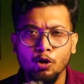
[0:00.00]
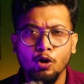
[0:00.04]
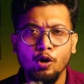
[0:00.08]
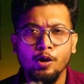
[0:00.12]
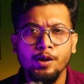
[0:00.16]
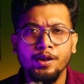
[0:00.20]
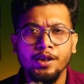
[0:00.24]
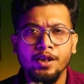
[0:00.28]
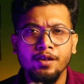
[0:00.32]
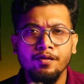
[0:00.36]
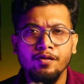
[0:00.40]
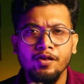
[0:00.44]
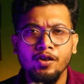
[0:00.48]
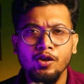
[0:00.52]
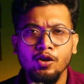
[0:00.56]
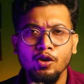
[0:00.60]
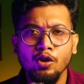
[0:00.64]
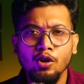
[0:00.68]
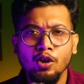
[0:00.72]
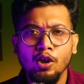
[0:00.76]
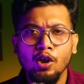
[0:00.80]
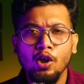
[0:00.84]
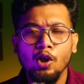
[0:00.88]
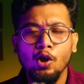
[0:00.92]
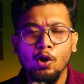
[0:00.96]
তো চলো আজকের ভিডিও
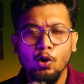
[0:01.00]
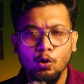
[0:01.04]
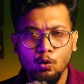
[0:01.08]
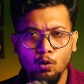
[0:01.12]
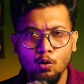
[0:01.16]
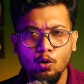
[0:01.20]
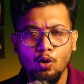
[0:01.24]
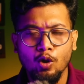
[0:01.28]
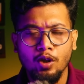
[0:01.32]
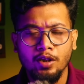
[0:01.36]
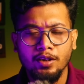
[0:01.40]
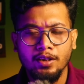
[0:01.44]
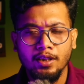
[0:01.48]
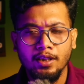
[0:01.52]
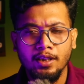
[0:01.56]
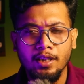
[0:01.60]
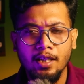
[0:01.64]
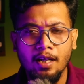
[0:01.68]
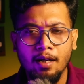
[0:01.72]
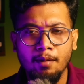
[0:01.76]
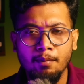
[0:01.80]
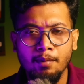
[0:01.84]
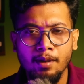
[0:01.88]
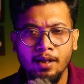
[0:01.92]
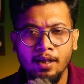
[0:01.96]
শুরু করা যাক
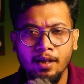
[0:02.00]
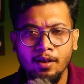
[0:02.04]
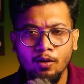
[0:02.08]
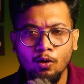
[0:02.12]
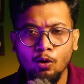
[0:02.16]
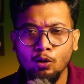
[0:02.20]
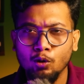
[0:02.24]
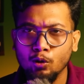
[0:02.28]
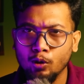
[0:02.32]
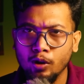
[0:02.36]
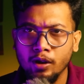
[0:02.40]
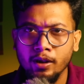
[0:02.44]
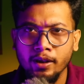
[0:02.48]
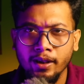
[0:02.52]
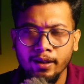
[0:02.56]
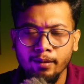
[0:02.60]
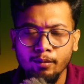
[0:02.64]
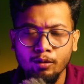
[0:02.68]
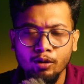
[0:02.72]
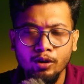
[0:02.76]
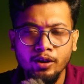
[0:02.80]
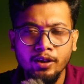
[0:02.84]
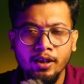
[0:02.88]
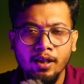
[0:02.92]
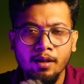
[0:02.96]
আমরা গতকালকেই
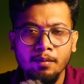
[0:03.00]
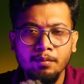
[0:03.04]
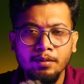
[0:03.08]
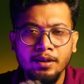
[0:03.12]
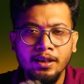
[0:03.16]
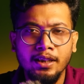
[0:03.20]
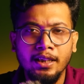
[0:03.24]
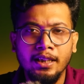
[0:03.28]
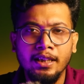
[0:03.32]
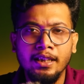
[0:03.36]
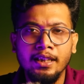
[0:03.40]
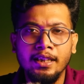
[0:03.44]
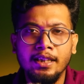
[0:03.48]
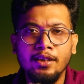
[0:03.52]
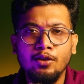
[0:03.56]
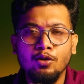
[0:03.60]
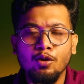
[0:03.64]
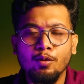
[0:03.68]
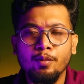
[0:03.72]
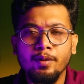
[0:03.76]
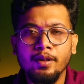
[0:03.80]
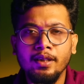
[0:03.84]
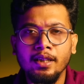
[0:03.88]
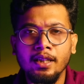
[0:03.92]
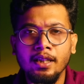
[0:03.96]
বলছিলাম যে কালকি
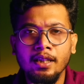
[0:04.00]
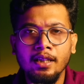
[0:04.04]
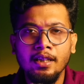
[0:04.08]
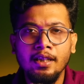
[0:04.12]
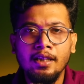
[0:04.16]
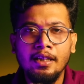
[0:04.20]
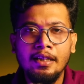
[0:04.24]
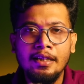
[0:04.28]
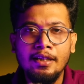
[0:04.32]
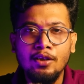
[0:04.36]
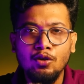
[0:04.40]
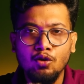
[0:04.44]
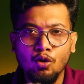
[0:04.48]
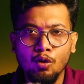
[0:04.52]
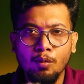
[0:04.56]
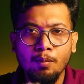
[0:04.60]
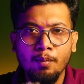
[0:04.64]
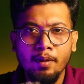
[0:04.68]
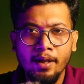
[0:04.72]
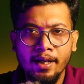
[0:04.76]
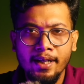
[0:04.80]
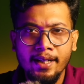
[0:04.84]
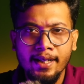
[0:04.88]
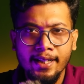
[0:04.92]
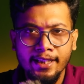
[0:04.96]
ছবিটা
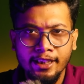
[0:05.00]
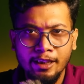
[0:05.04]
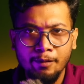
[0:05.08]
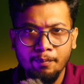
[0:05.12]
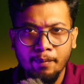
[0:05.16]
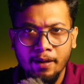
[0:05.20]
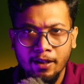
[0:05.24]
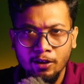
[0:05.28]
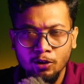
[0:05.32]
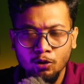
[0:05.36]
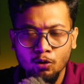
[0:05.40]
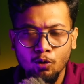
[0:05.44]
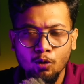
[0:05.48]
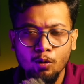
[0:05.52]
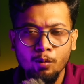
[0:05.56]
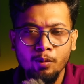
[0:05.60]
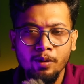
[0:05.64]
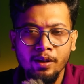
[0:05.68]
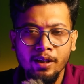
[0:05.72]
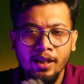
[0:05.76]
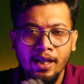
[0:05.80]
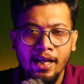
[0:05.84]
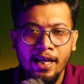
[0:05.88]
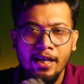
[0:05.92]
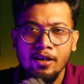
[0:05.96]
সোমবারের টেস্ট পাস
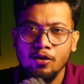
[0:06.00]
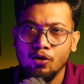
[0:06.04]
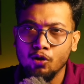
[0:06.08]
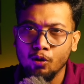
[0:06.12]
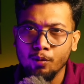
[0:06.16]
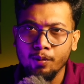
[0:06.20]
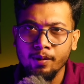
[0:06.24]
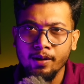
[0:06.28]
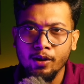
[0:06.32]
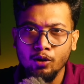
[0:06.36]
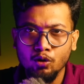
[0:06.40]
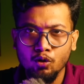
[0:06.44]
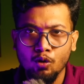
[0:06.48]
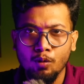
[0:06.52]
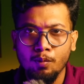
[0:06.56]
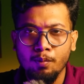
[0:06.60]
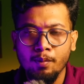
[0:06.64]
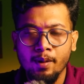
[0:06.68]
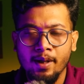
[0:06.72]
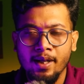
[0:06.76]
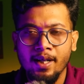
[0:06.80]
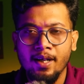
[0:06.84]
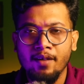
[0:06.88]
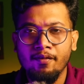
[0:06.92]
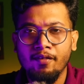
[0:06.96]
করবে এই ছবিটা
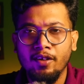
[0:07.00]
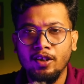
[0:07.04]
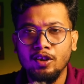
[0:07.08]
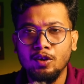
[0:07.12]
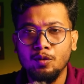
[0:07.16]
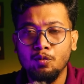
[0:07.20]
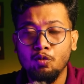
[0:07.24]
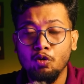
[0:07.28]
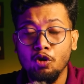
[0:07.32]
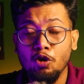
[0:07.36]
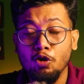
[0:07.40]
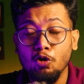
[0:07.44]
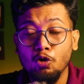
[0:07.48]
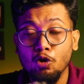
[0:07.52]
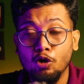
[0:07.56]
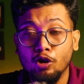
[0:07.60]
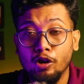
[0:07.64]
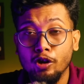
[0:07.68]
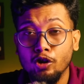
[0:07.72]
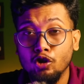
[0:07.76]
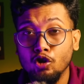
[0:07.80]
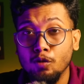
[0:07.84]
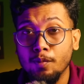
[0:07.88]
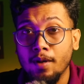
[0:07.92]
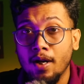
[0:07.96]
সোমবারে অ্যাডভান্স বুকিং
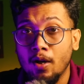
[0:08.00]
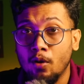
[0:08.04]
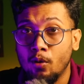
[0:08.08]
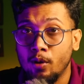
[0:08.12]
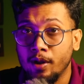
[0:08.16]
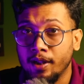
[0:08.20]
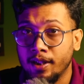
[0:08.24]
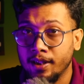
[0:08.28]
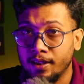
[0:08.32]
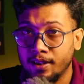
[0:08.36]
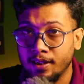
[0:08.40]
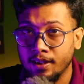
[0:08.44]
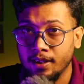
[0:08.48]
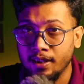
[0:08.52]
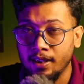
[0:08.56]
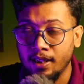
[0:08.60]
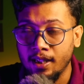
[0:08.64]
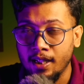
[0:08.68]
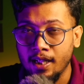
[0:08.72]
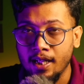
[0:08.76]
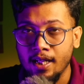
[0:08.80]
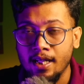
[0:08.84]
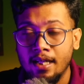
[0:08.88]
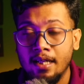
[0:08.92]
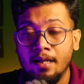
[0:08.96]
যথেষ্ট ভালো রেখেছে
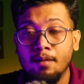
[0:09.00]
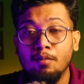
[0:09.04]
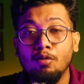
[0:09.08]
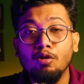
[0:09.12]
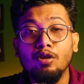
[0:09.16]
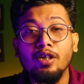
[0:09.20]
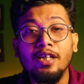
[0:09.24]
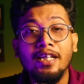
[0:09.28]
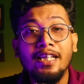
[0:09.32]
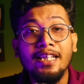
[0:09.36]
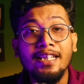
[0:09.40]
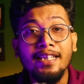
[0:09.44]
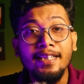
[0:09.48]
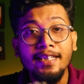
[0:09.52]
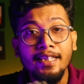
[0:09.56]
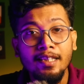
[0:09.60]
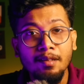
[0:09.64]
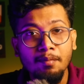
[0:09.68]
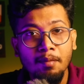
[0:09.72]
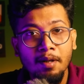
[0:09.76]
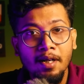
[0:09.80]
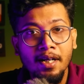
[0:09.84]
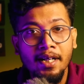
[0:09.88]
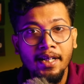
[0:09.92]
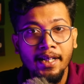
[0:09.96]
এবং হিন্দি
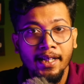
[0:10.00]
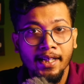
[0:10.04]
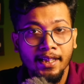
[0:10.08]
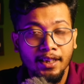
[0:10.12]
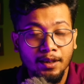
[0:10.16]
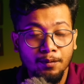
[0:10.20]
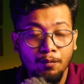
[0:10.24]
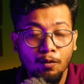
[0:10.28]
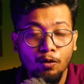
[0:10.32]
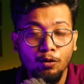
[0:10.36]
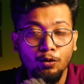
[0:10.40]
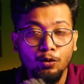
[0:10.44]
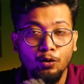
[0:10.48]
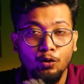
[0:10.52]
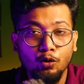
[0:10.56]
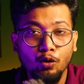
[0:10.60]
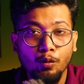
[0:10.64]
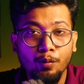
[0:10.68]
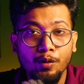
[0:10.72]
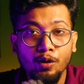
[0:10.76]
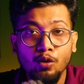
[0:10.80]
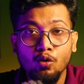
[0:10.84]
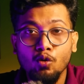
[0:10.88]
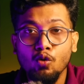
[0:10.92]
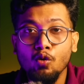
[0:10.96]
বেল্টের রেসপন্স
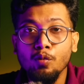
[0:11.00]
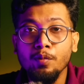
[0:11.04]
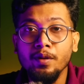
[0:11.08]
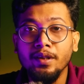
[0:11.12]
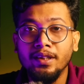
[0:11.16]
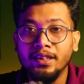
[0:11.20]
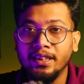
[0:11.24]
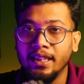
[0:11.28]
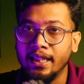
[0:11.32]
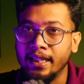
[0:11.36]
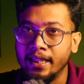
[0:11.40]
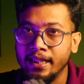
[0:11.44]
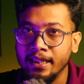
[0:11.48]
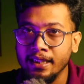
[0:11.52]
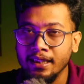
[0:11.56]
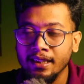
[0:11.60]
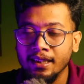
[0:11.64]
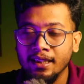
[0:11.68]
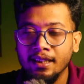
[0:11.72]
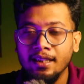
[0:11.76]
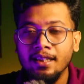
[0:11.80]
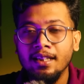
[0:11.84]
ছবির খুবই স্টেডি